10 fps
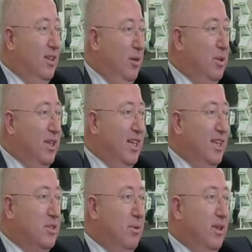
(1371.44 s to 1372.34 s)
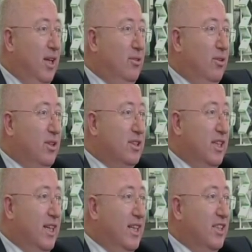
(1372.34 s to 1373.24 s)
Tabii ki hizmetler
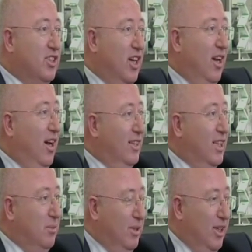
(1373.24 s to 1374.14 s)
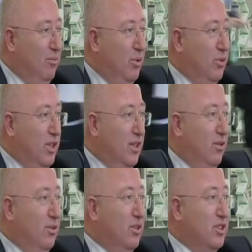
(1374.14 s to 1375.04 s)
noktasına gelince ana hizmetler büyük
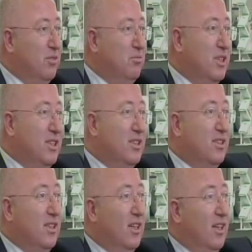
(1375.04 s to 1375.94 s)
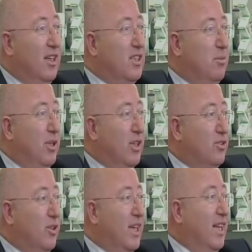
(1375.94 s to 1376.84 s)
şehirde olduğu için biz ilçe
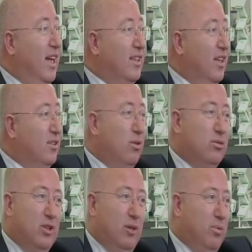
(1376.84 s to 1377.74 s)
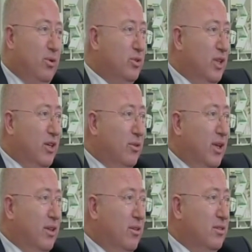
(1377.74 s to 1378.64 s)
belediyesi genelde sosyal projeye
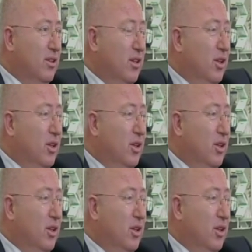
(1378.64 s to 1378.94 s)
yöneliyoruz.